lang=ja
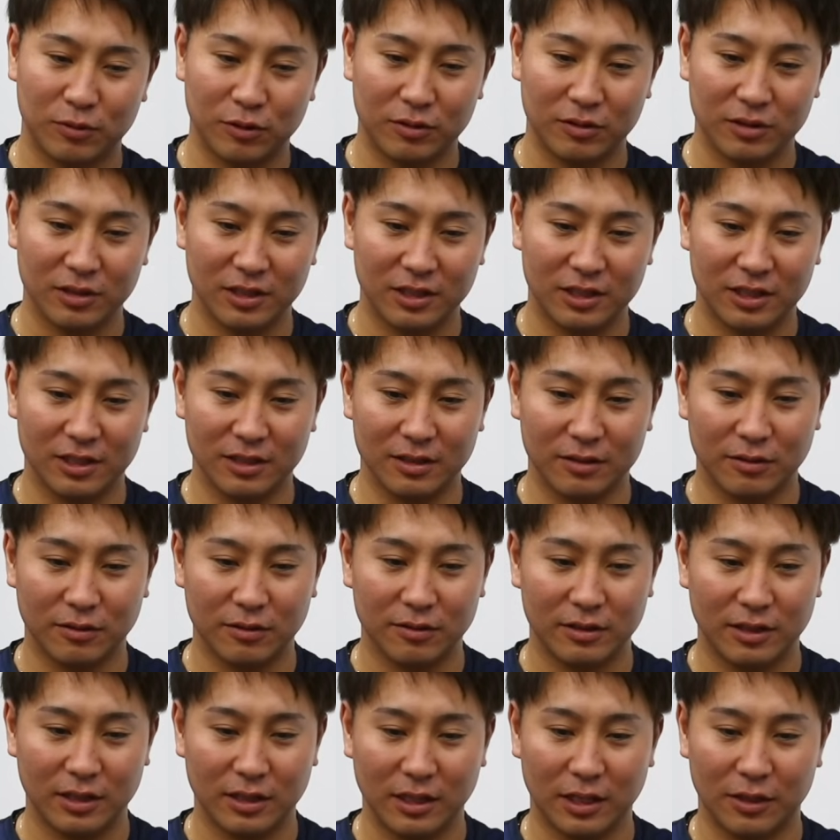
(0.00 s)
僕自身そ
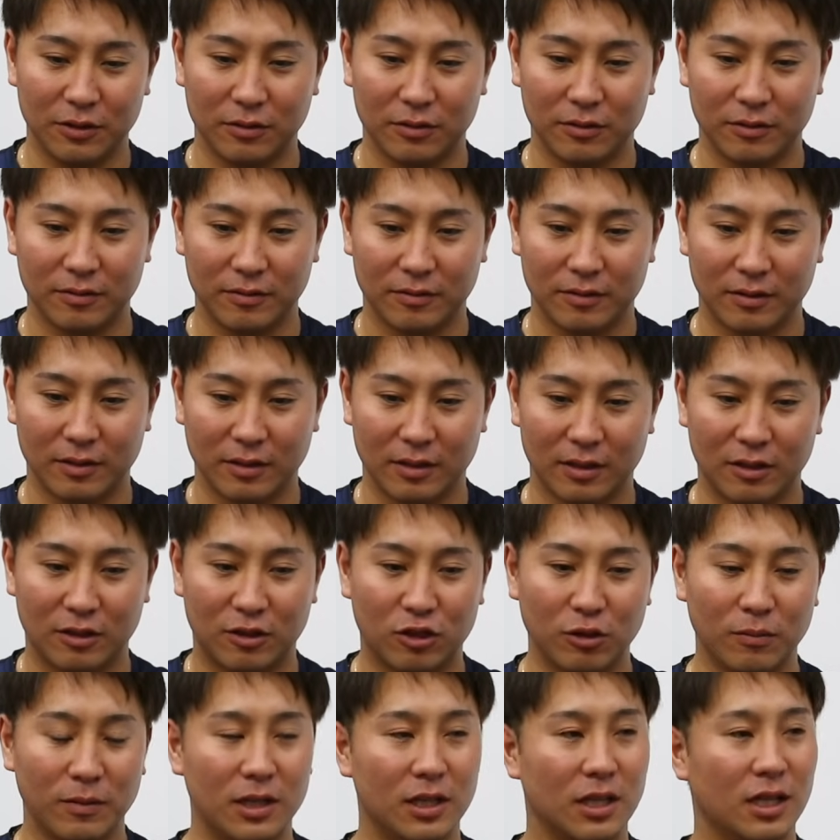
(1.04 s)
んなにあの
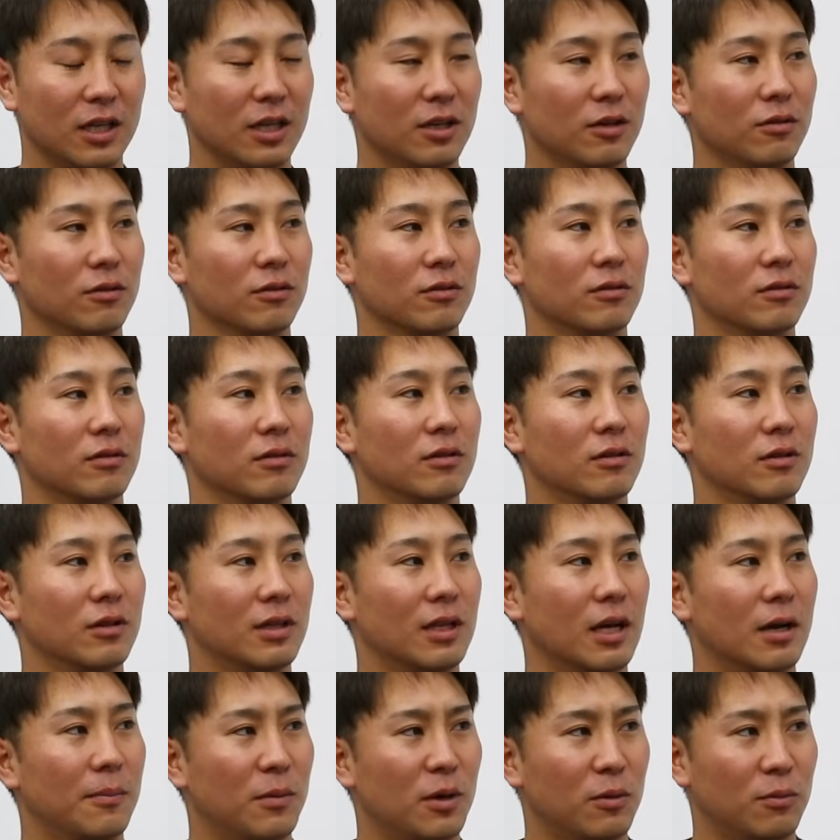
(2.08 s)
低めに投げようっ
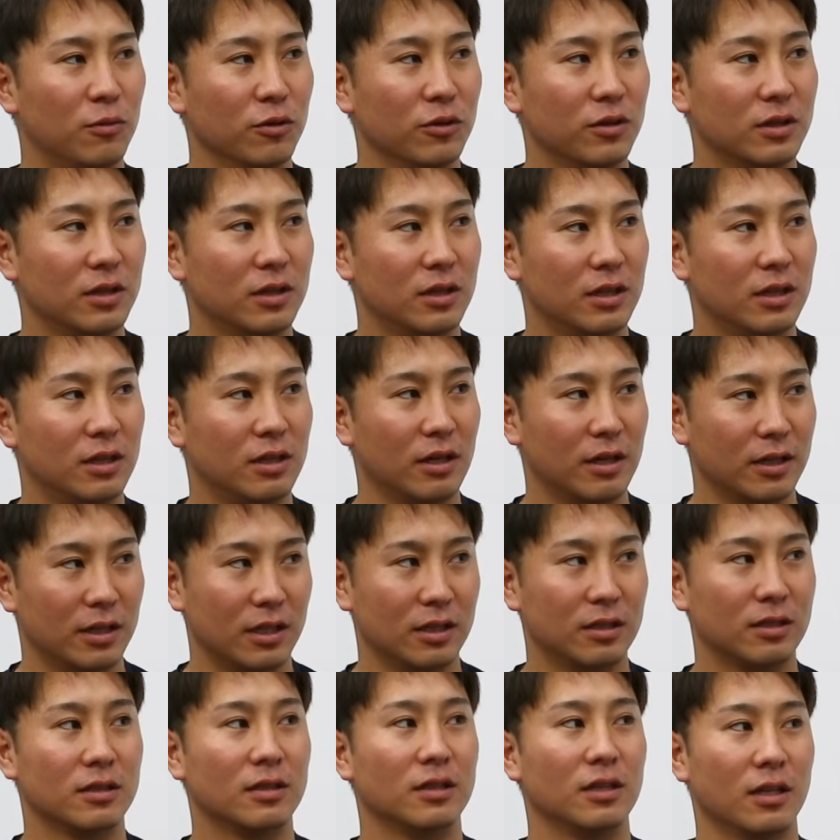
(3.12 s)
てあんま思ってはな
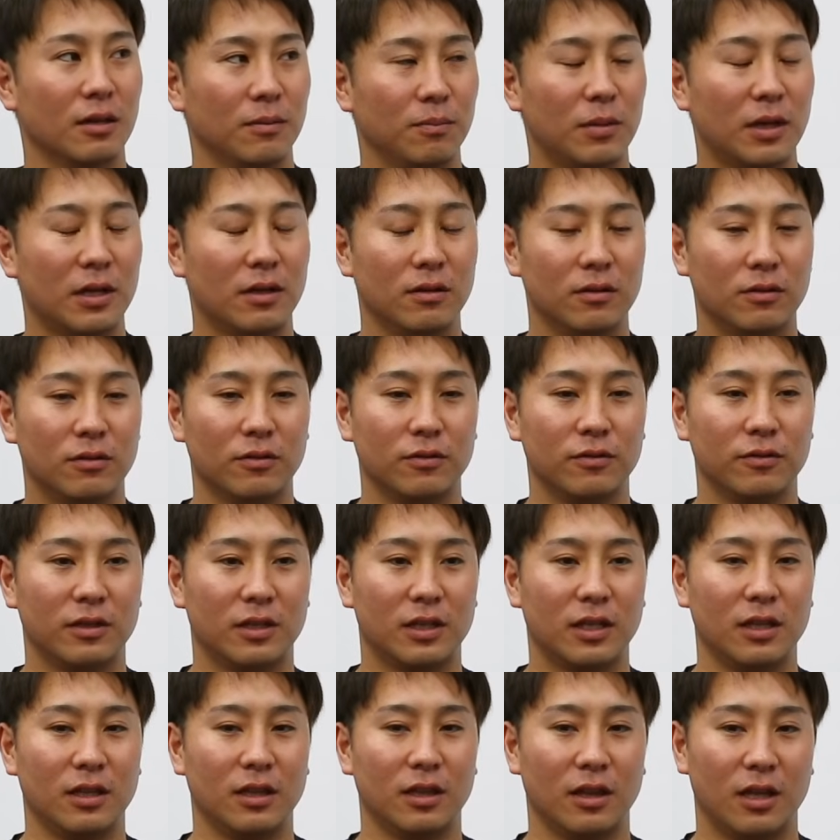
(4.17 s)
くて、うん、ベルト付
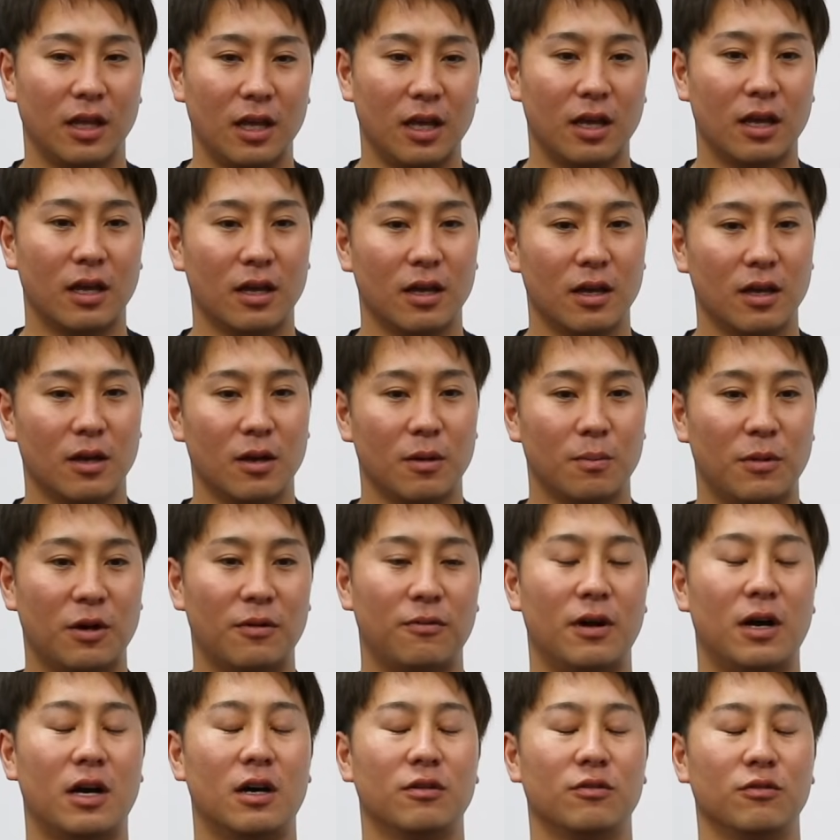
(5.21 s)
近で、まあ、
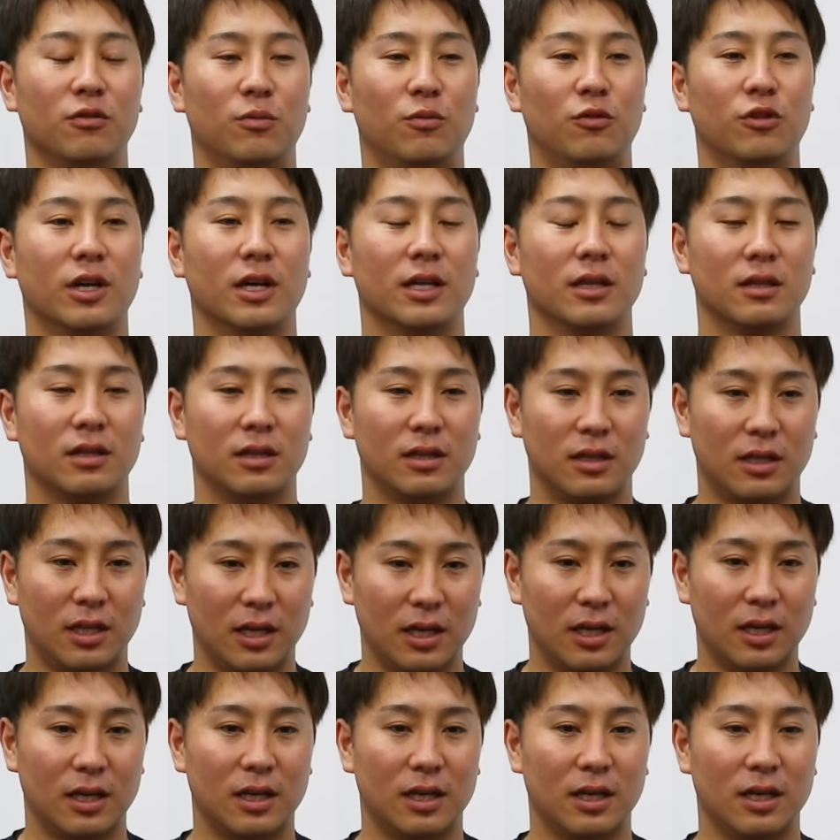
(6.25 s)
ファールをもらって、う
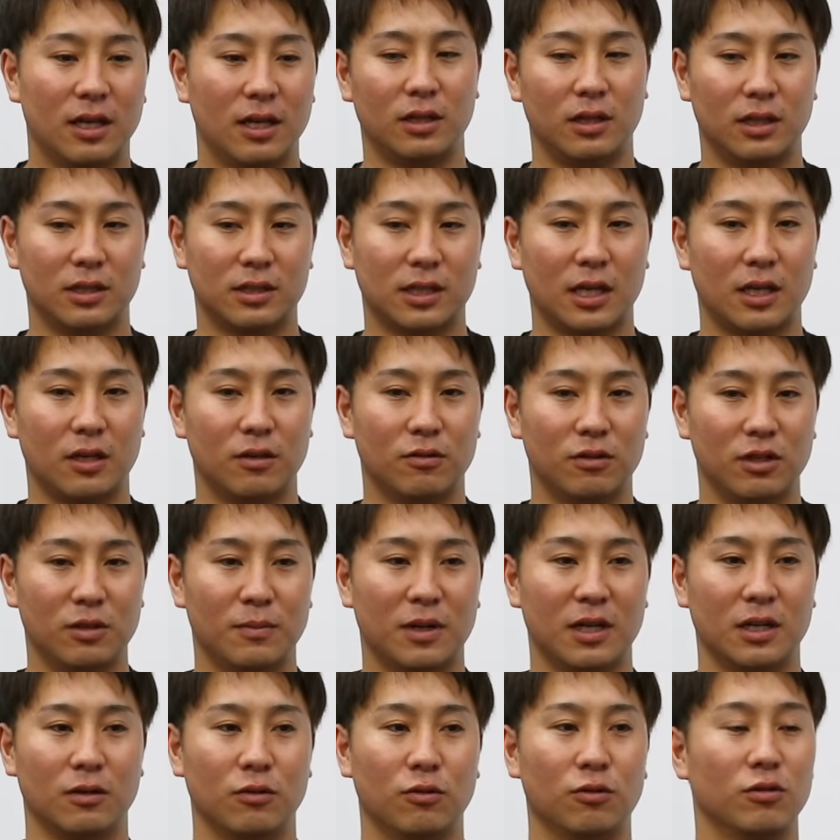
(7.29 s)
んで最後に
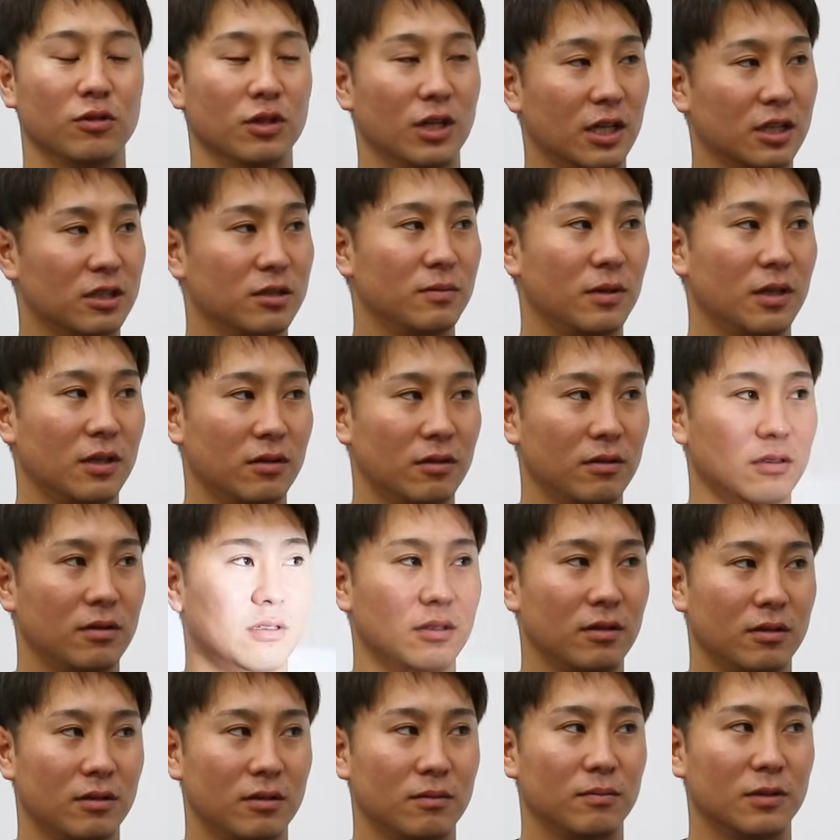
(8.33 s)
まあローに集めるっ
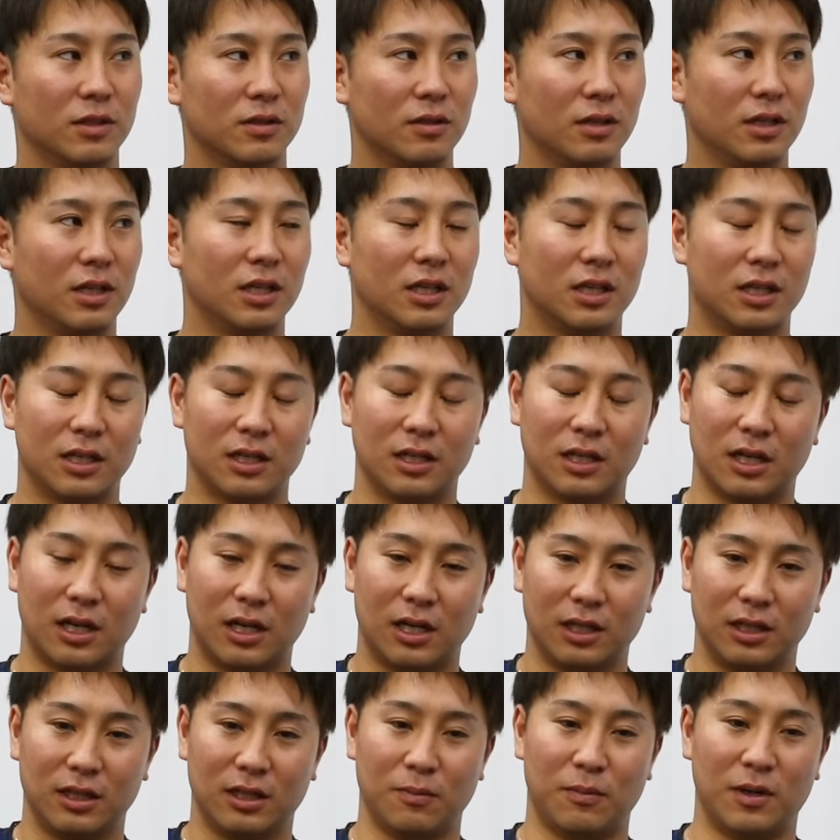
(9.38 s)
ていう、まあ、それが引っか
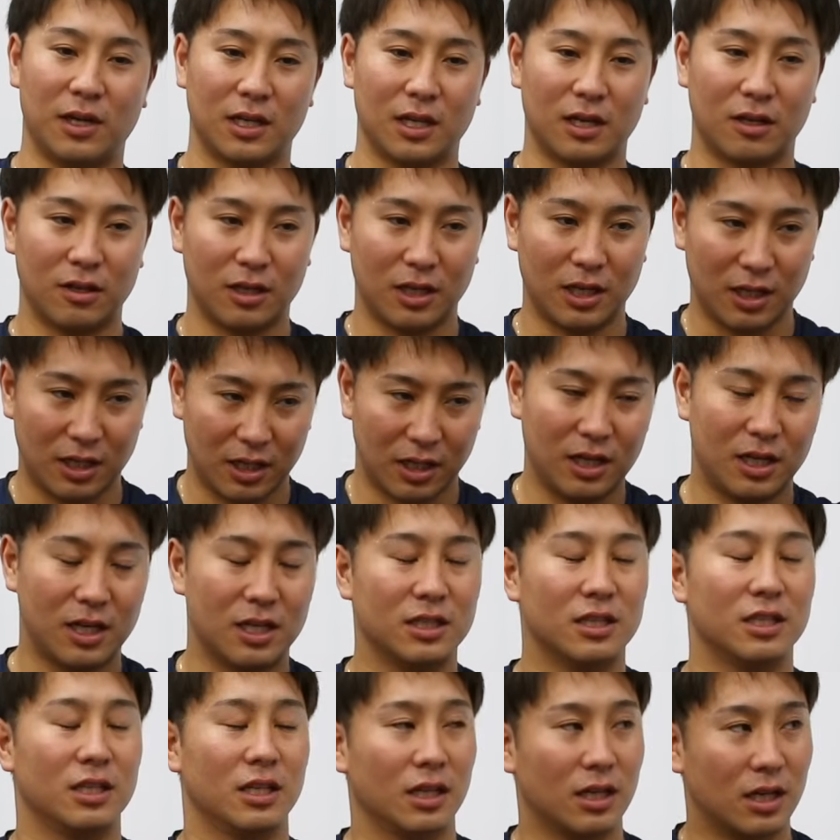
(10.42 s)
かってまあ逆にいい感
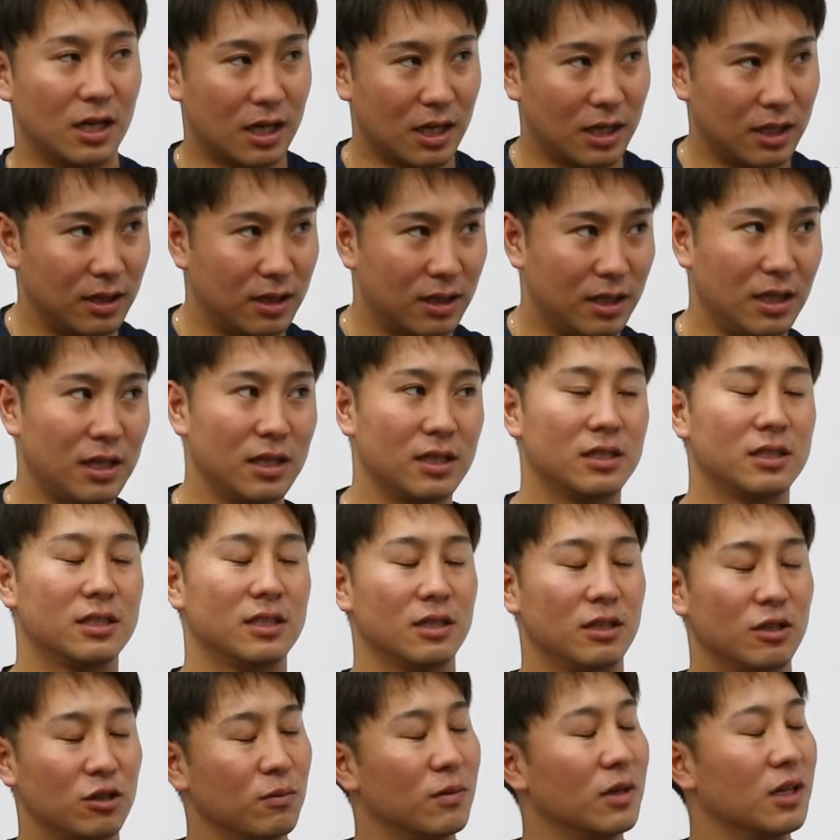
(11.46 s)
じにかかって
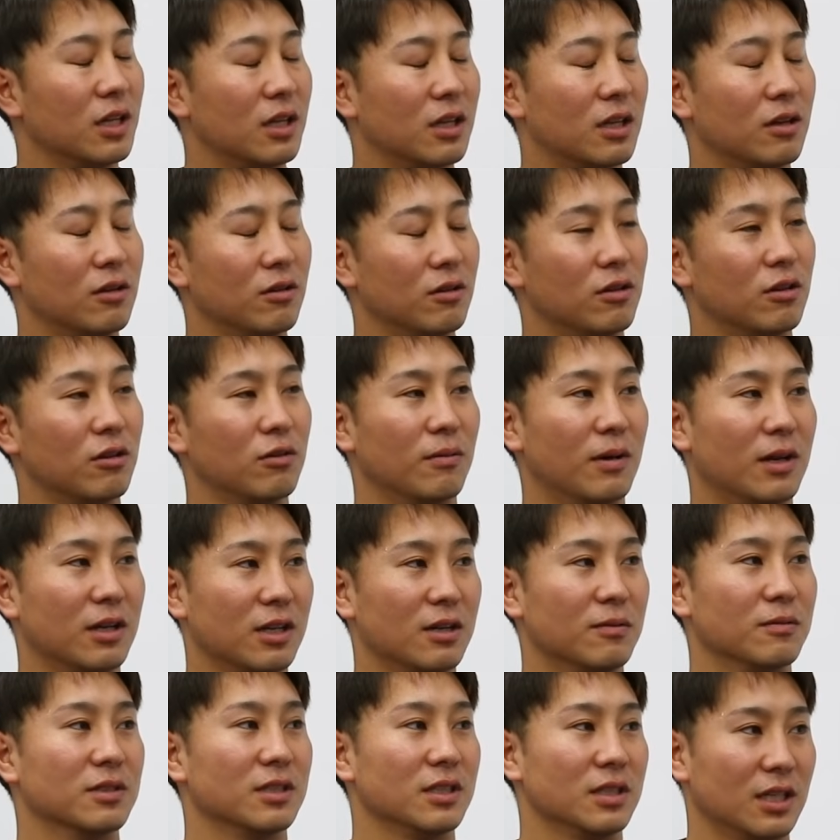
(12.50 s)
低めにいってるっていうのもある
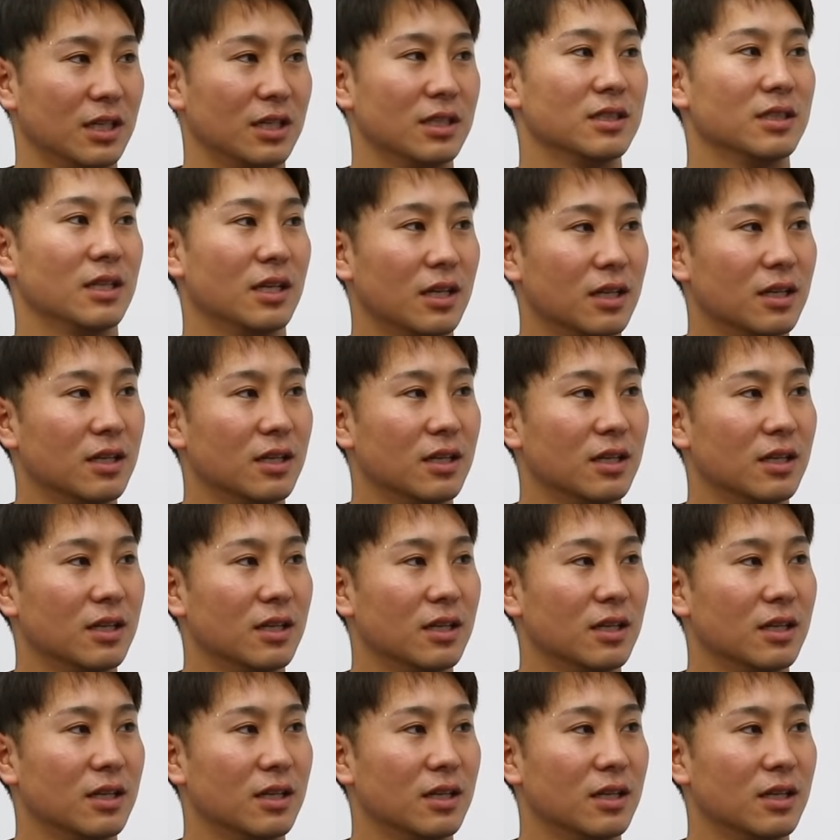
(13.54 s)
かもしれないです